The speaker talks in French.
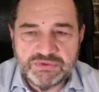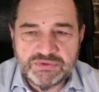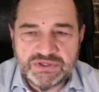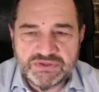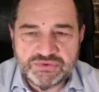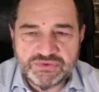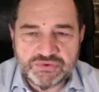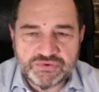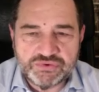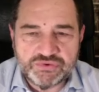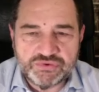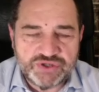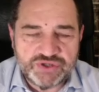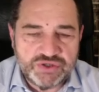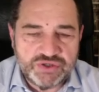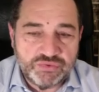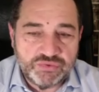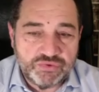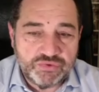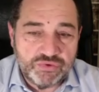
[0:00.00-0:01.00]
circulé sur ce
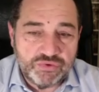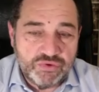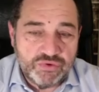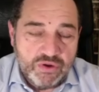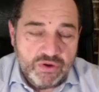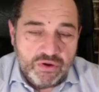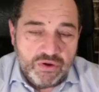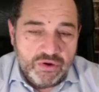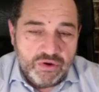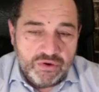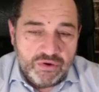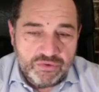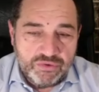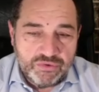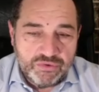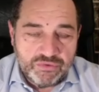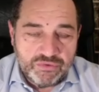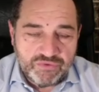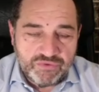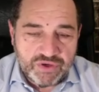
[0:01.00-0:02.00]
sujet. Donc, euh,
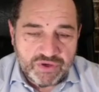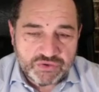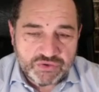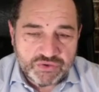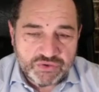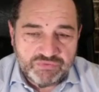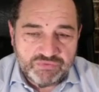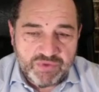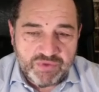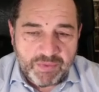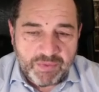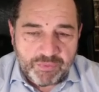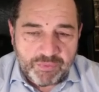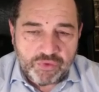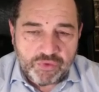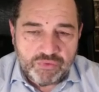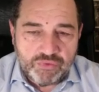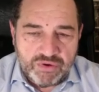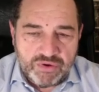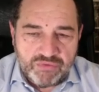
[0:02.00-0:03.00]
euh, voilà, je ne vois
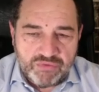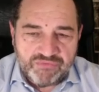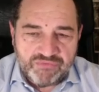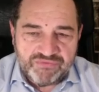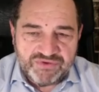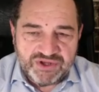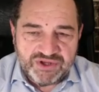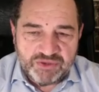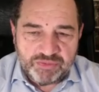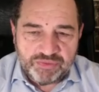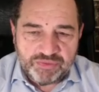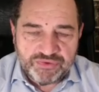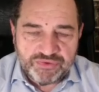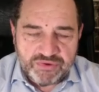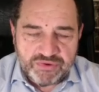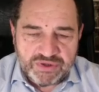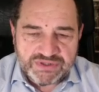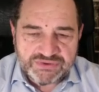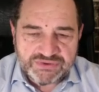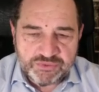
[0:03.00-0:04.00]
pas pourquoi on fait des ponts
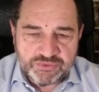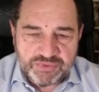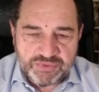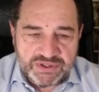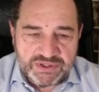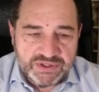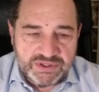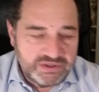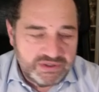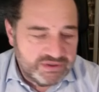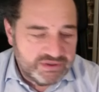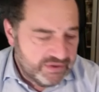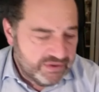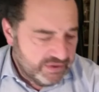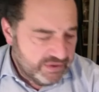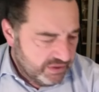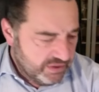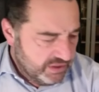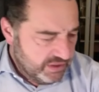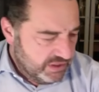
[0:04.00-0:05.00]
d'or à ce pays
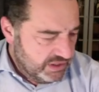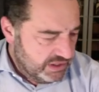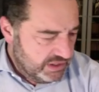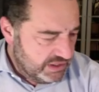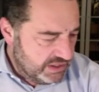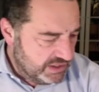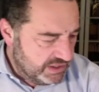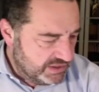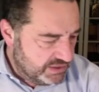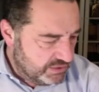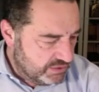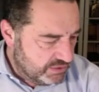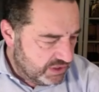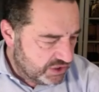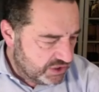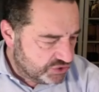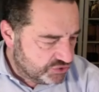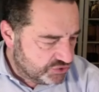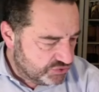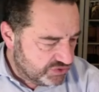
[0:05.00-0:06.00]
et il y a de
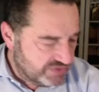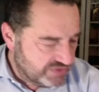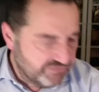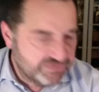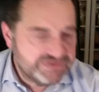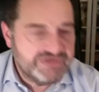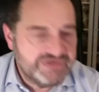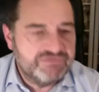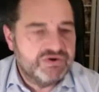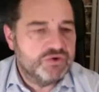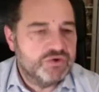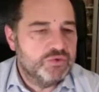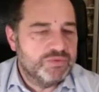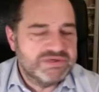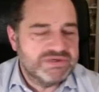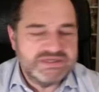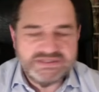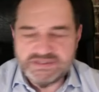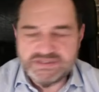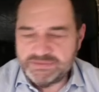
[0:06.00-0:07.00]
l'argent qu'il faut savoir
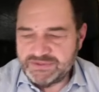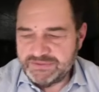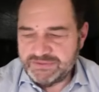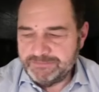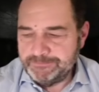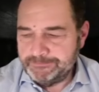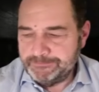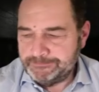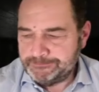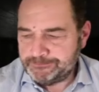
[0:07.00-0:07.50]
ne pas accepter.